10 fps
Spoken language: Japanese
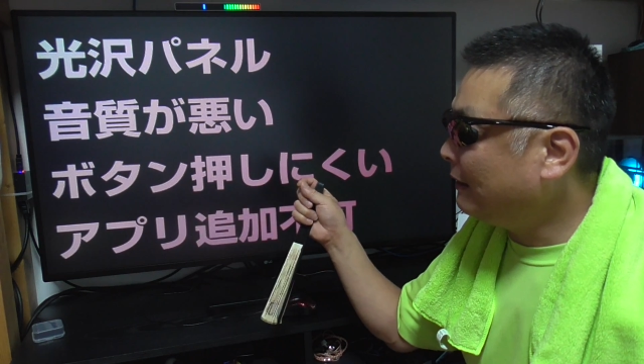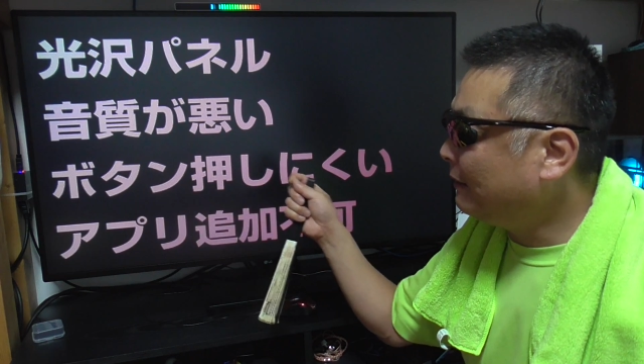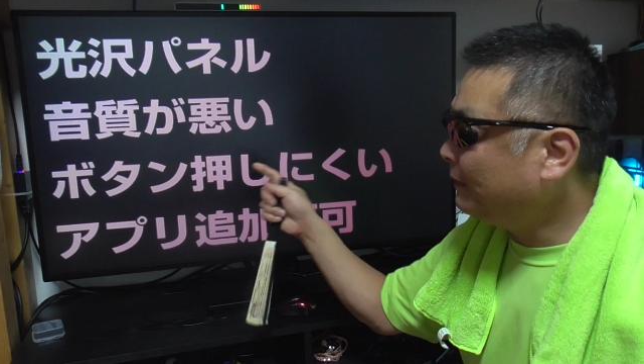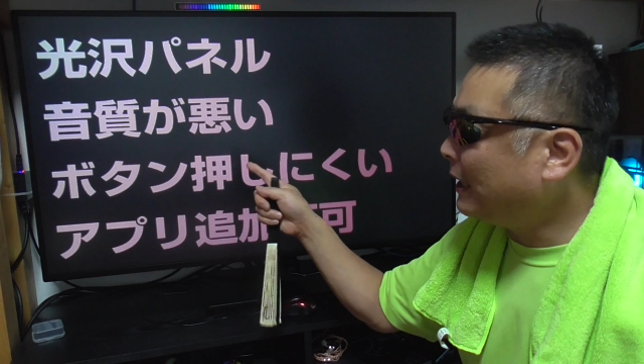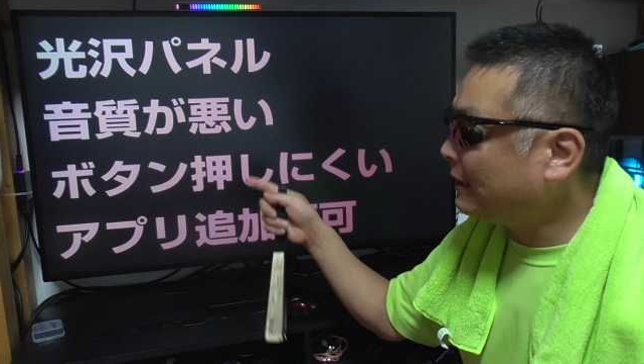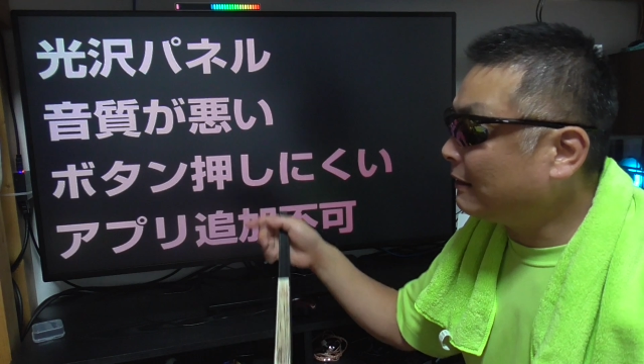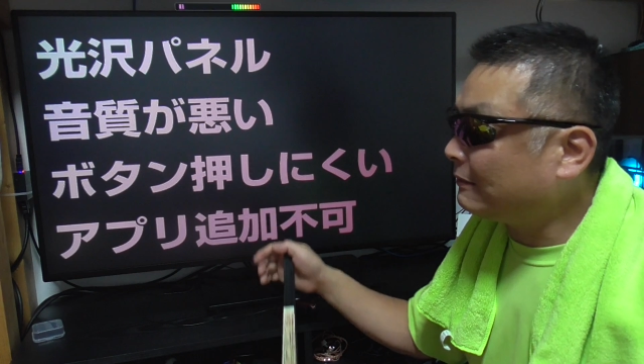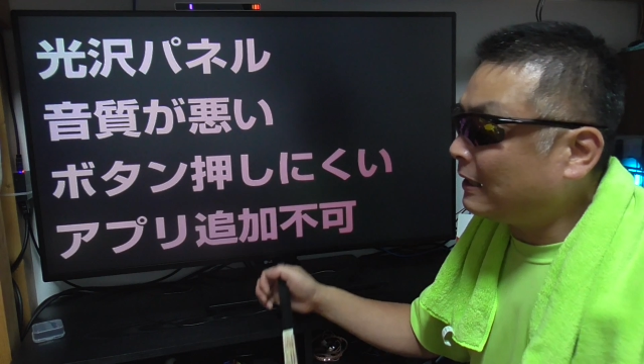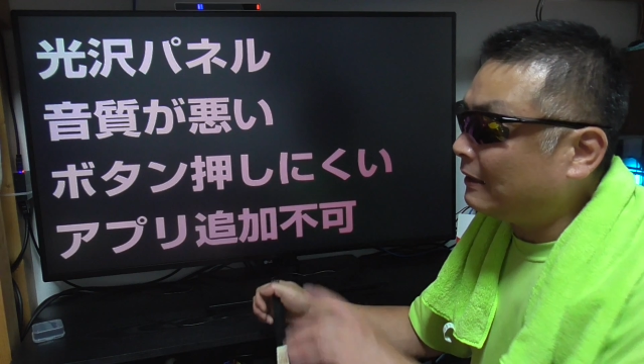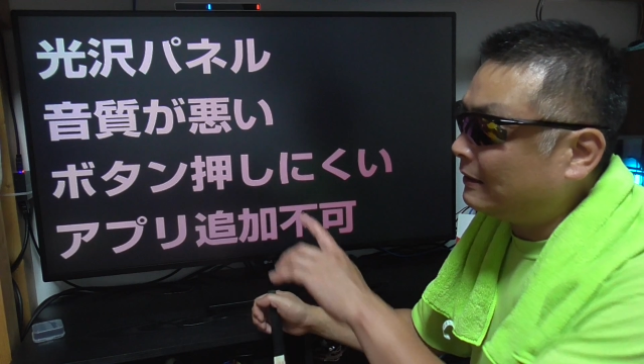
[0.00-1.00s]
え指が痛
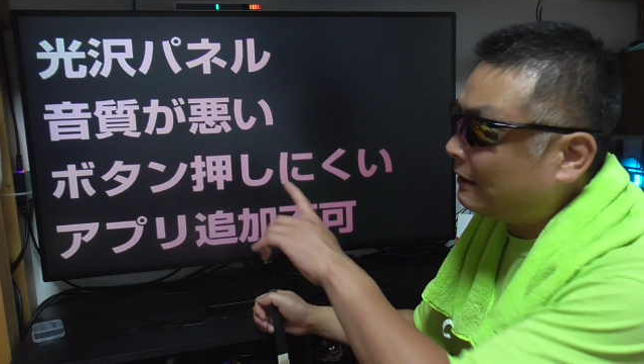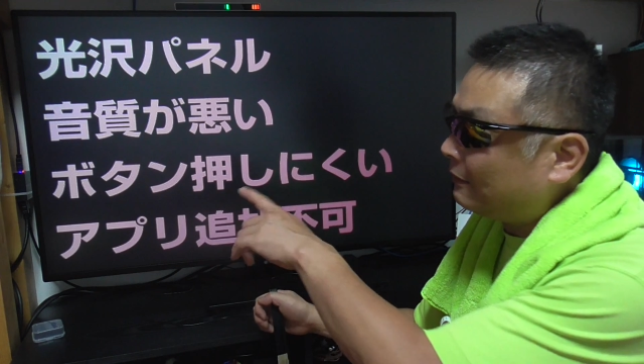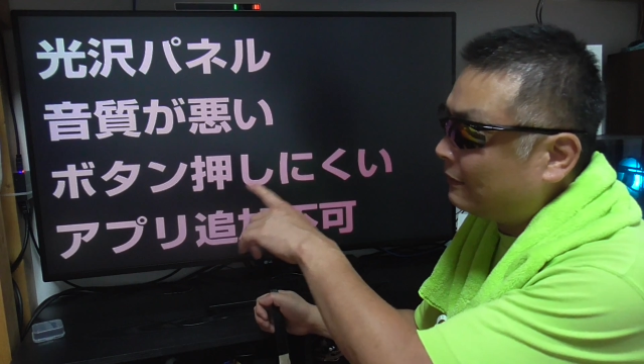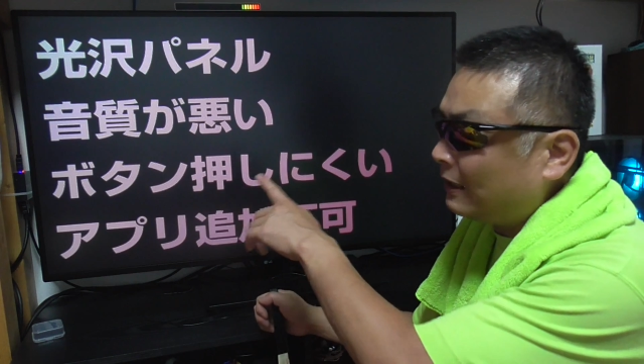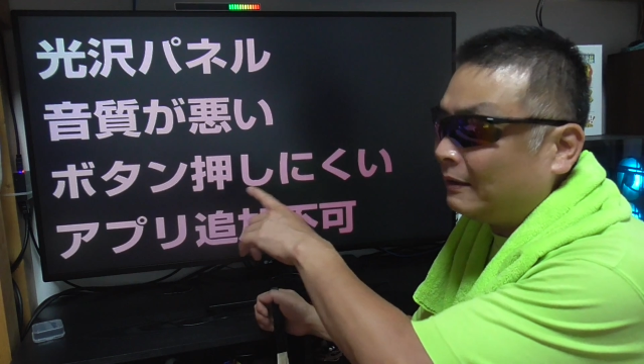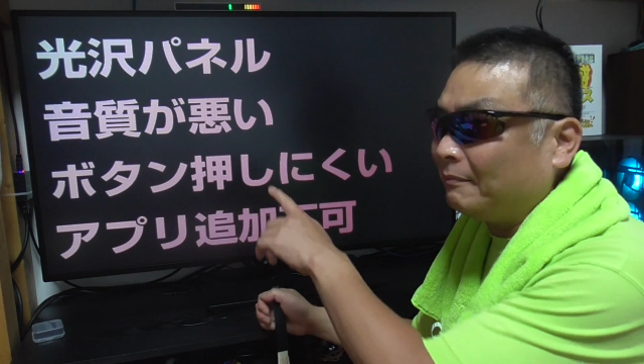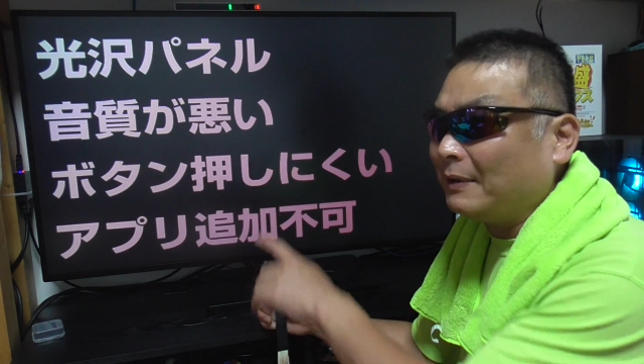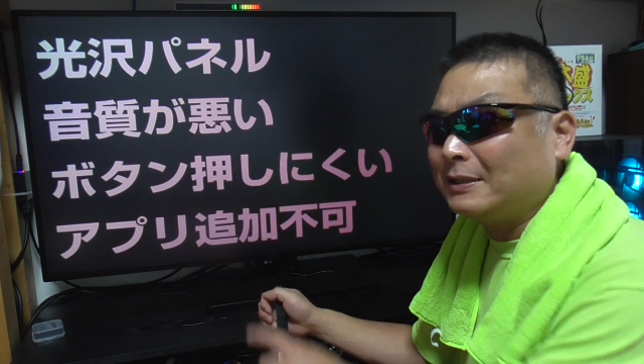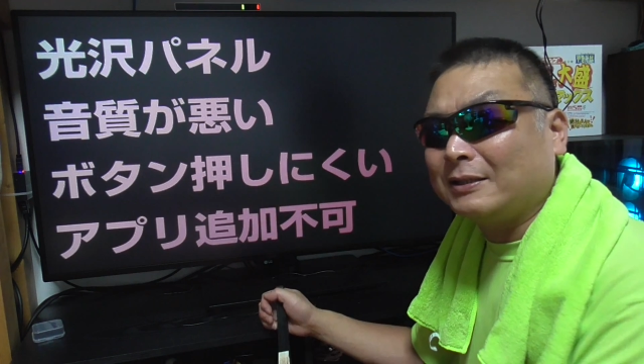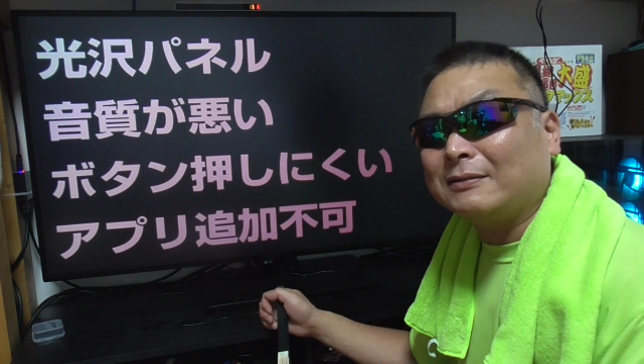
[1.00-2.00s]
くなるので、
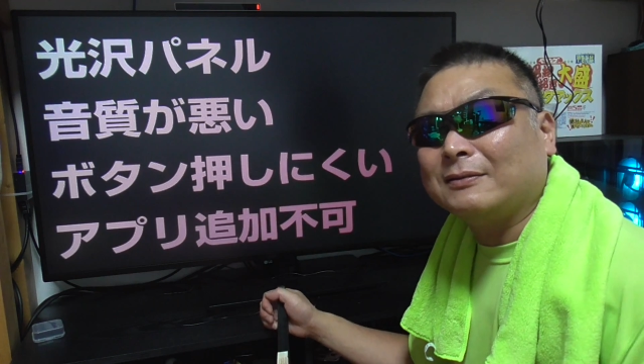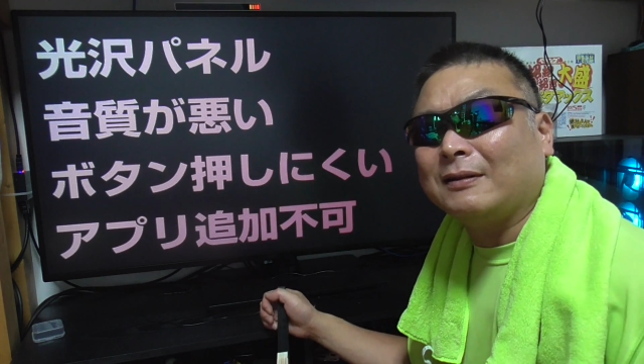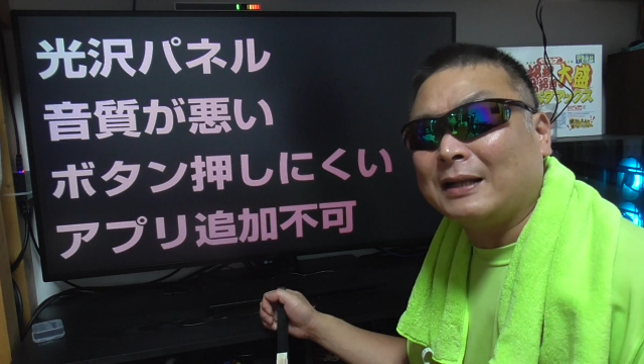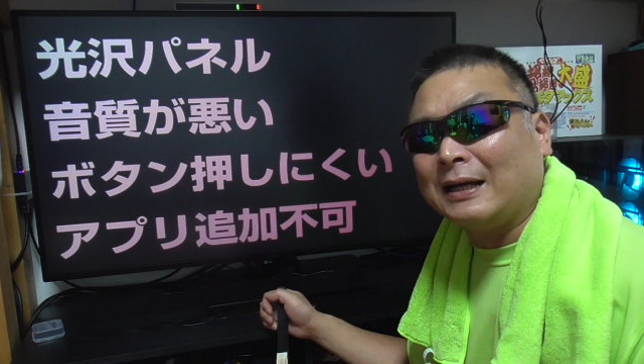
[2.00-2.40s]
まあ、ちょっと